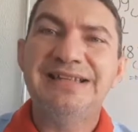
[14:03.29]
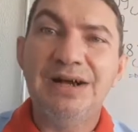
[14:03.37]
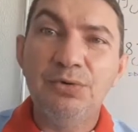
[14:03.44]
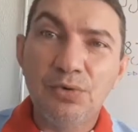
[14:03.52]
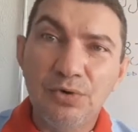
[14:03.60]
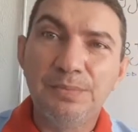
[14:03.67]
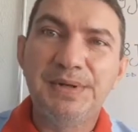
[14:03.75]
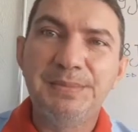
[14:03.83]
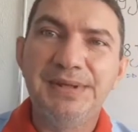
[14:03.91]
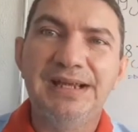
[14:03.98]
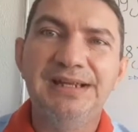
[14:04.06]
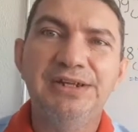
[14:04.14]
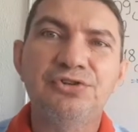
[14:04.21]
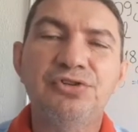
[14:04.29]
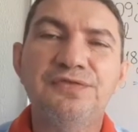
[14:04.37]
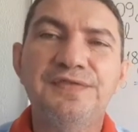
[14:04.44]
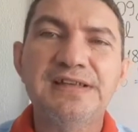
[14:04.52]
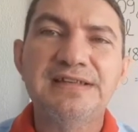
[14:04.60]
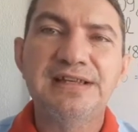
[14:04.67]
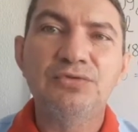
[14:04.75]
Ao comprimir ali, eu estou
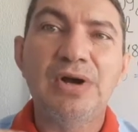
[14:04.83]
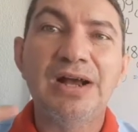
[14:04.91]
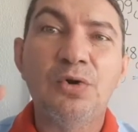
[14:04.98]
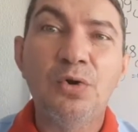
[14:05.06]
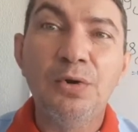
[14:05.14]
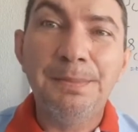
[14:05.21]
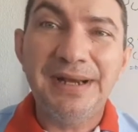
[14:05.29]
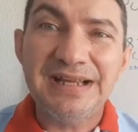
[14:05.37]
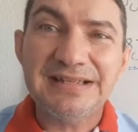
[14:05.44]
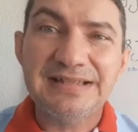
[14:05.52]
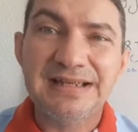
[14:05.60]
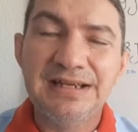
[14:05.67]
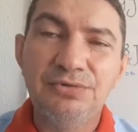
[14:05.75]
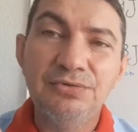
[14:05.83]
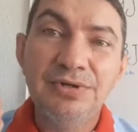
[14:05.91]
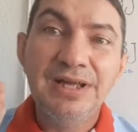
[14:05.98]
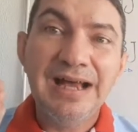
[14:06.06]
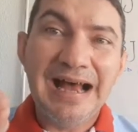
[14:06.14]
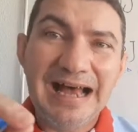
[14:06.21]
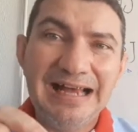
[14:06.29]
fazendo uma compressão
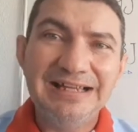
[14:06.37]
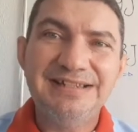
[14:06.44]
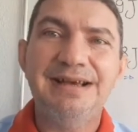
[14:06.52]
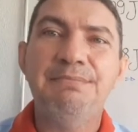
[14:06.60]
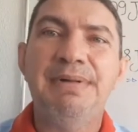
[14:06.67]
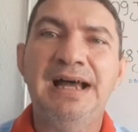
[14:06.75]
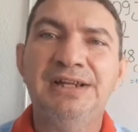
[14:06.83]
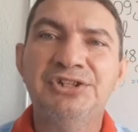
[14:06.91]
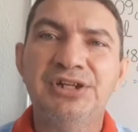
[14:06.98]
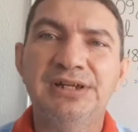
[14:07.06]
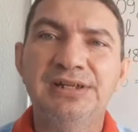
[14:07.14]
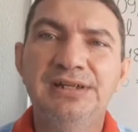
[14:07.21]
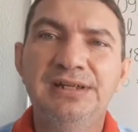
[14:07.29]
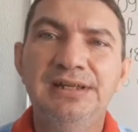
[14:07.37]
adiabática.